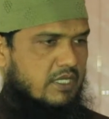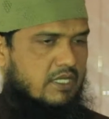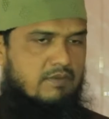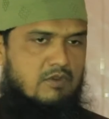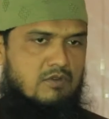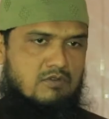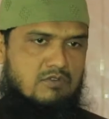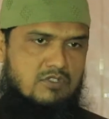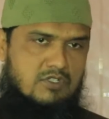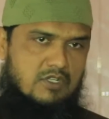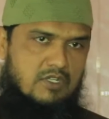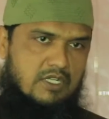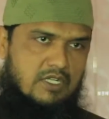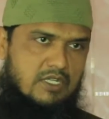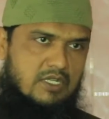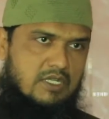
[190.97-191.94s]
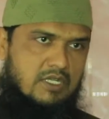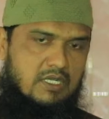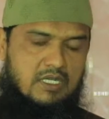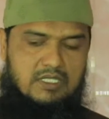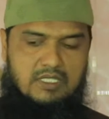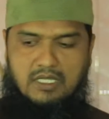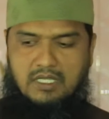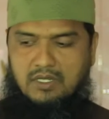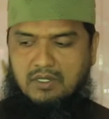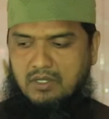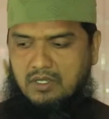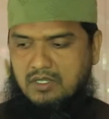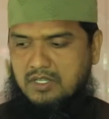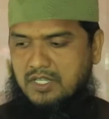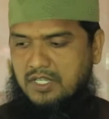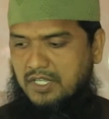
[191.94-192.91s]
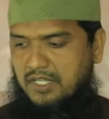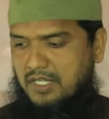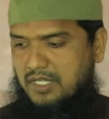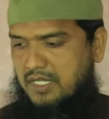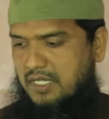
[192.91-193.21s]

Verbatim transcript: এবং সালাহ আদায়ের লক্ষ্যে